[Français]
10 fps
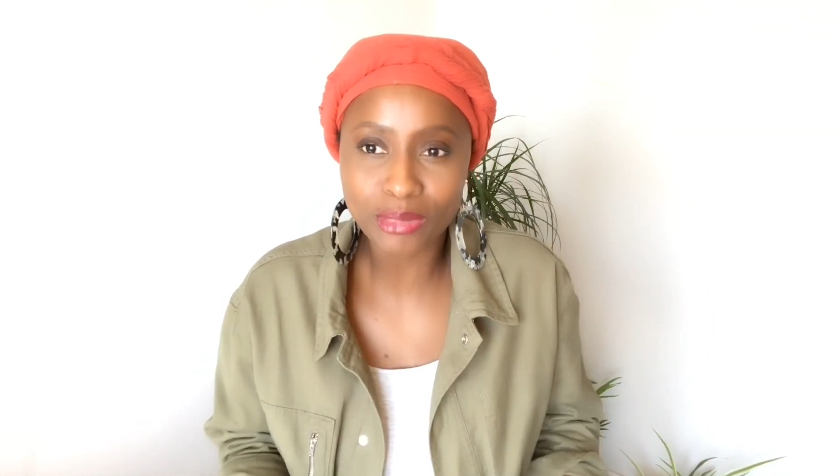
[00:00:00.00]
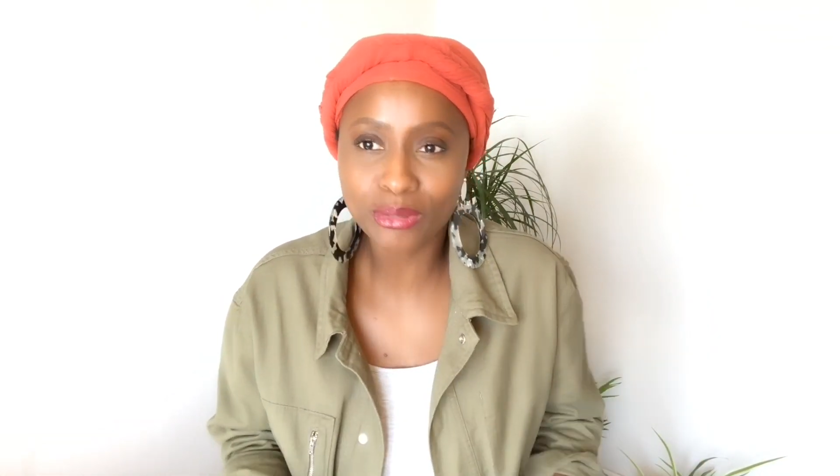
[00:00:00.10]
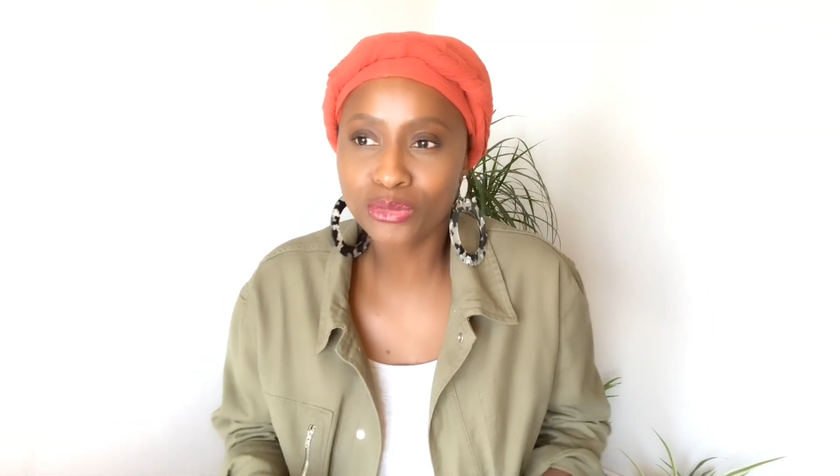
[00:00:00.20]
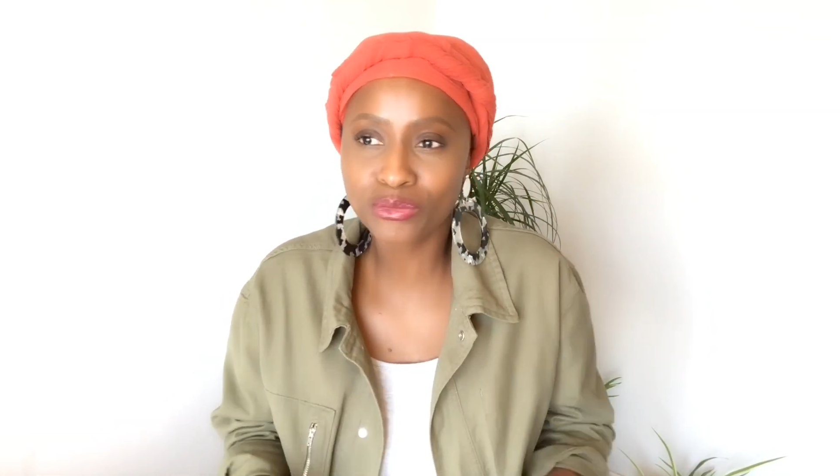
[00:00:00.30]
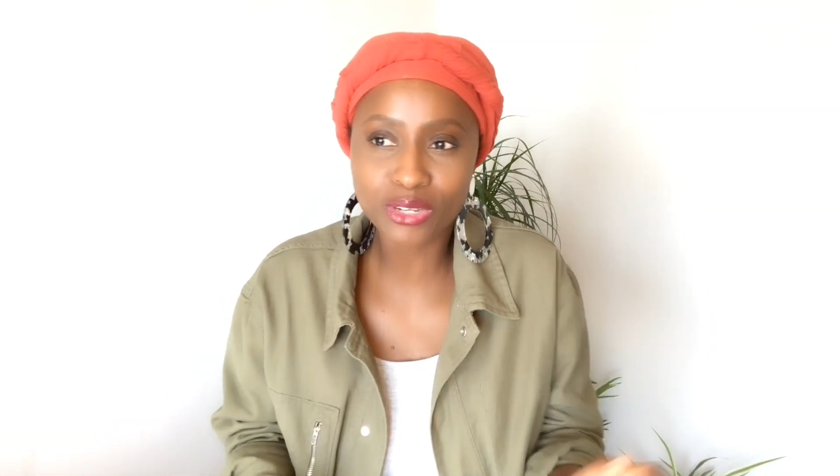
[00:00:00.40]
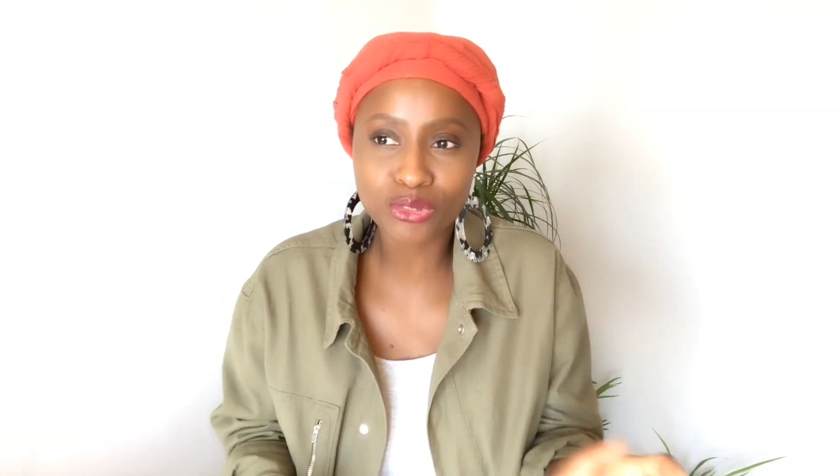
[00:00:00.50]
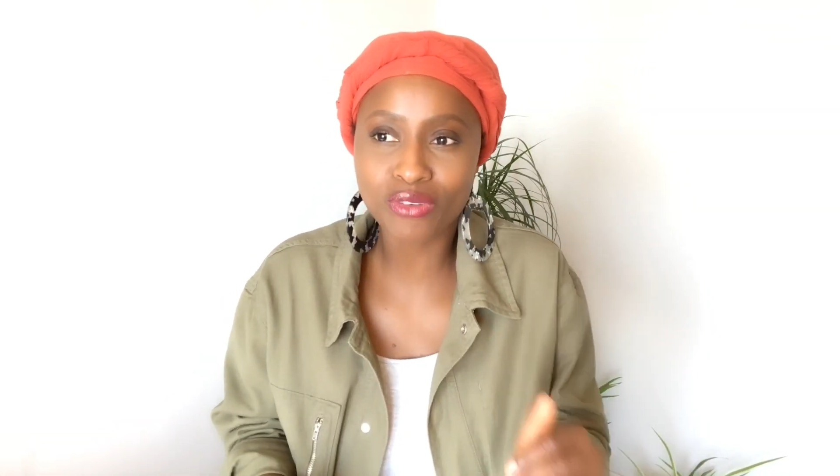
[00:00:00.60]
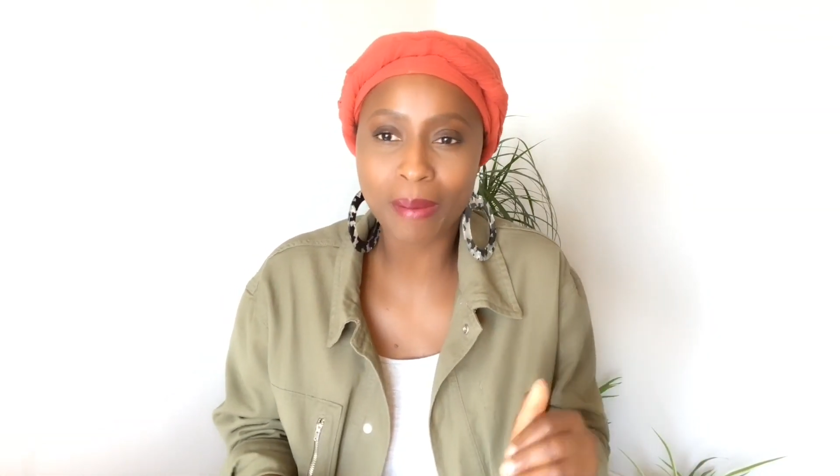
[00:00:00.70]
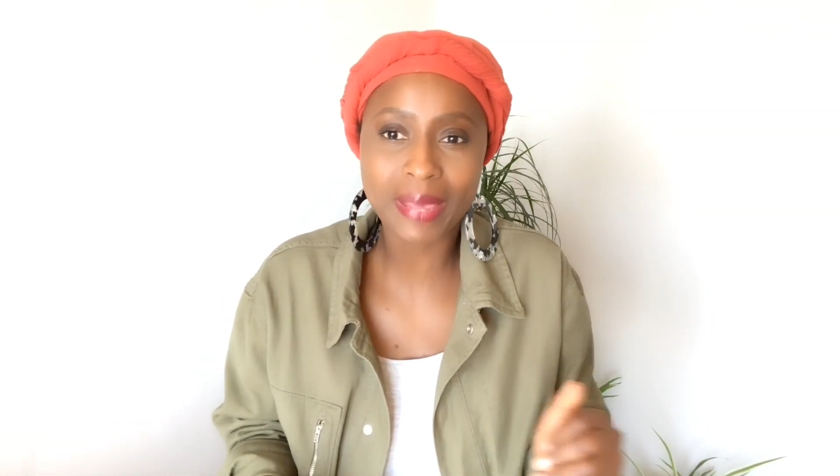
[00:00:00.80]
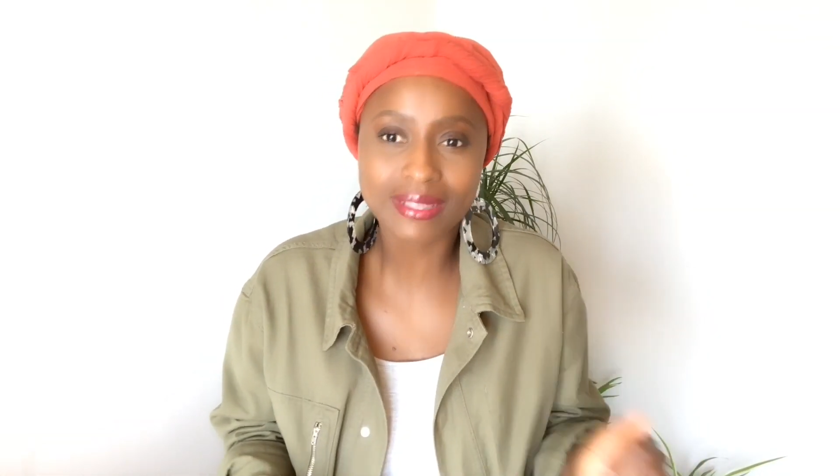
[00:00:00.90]
Donc, souvent, quand tu
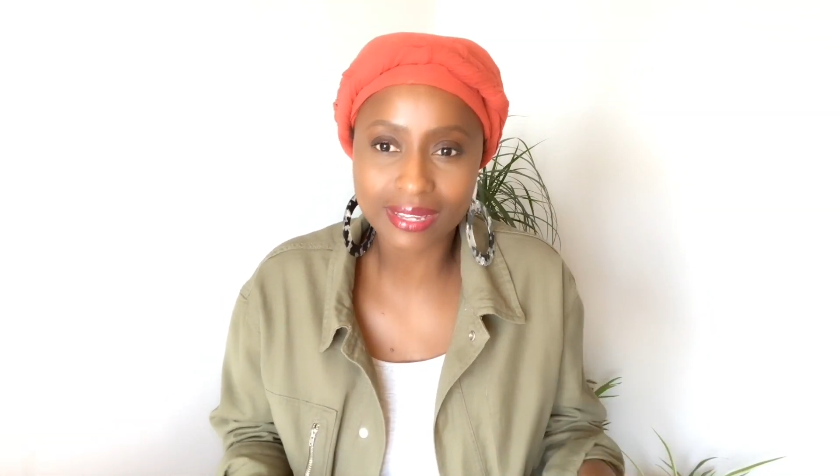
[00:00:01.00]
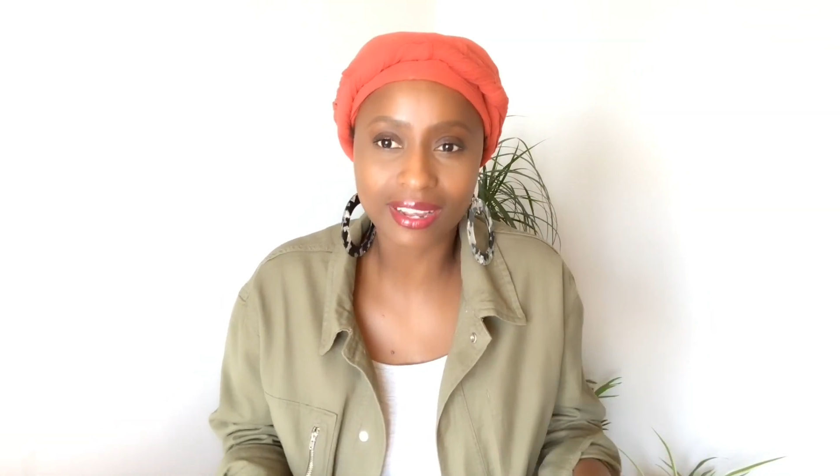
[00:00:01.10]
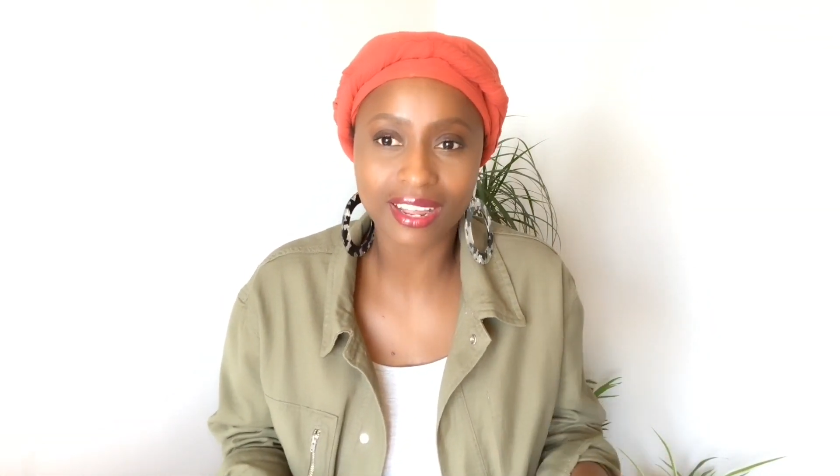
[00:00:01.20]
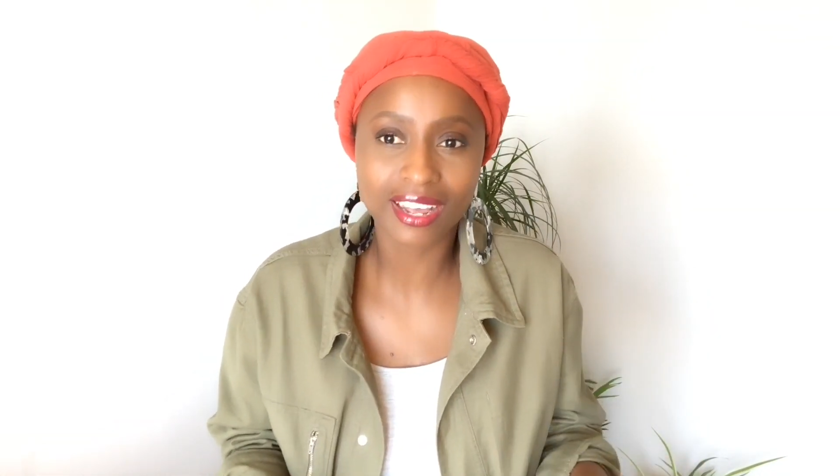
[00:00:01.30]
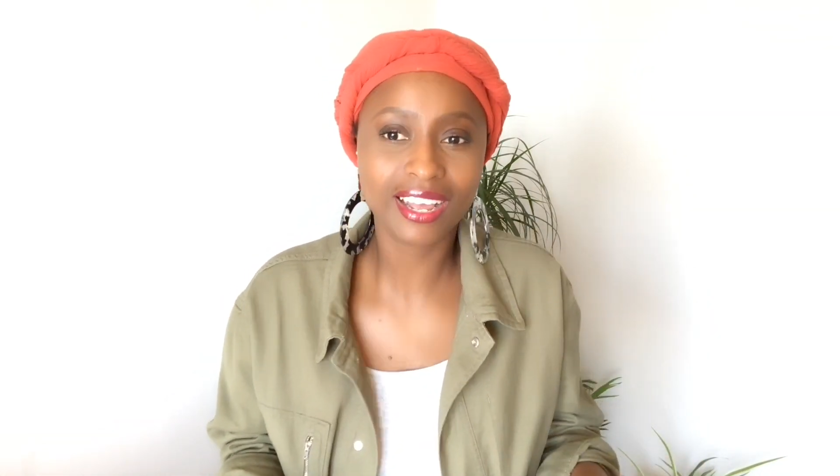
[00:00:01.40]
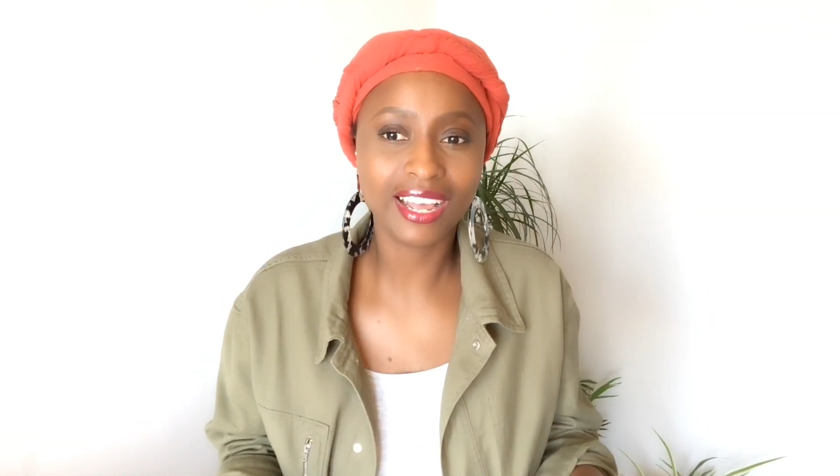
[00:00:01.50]
vas mettre ça,